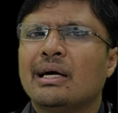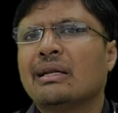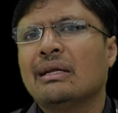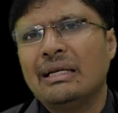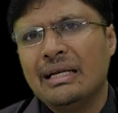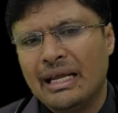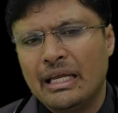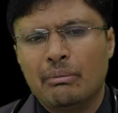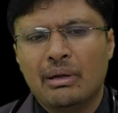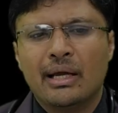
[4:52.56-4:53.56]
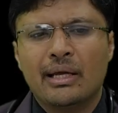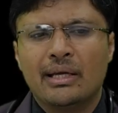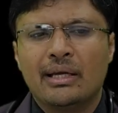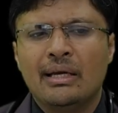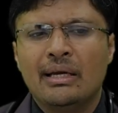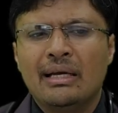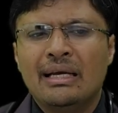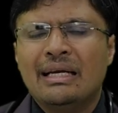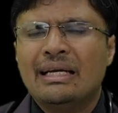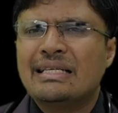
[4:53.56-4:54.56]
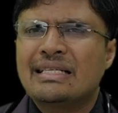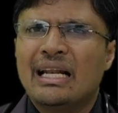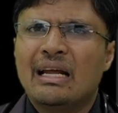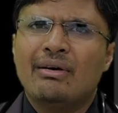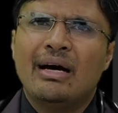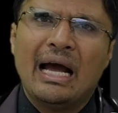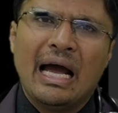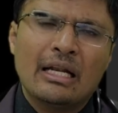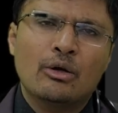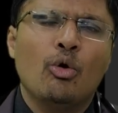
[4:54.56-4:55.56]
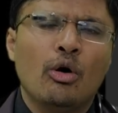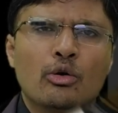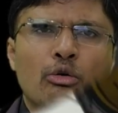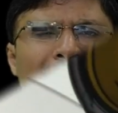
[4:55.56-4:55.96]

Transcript: घर नहीं बनाएगी इसके अलावा अल्कोहल को